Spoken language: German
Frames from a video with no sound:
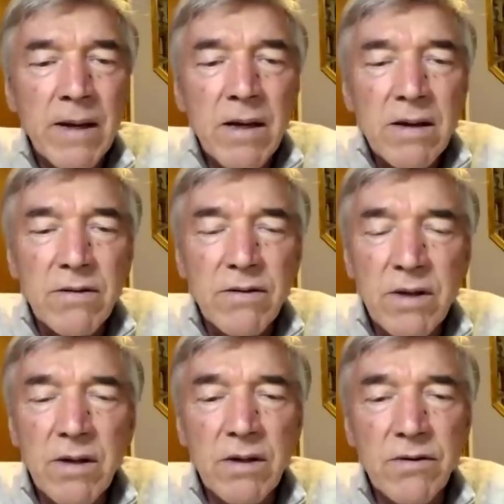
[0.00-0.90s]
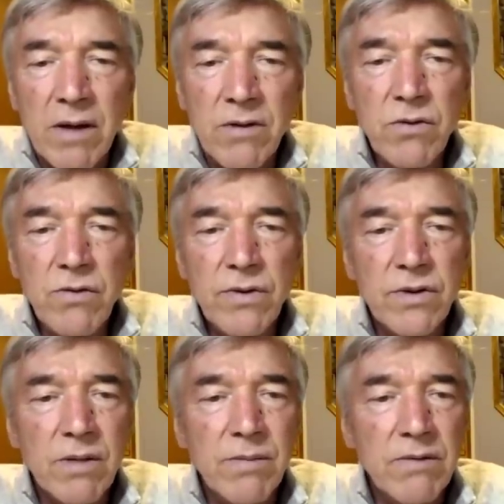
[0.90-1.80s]
dass ich dir dann anrufe und
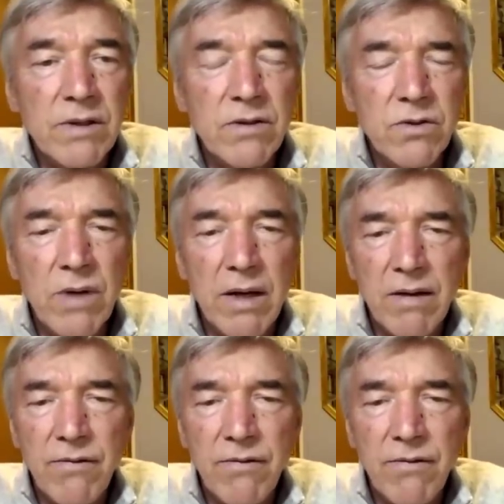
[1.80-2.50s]
sage, na, was hast du eigentlich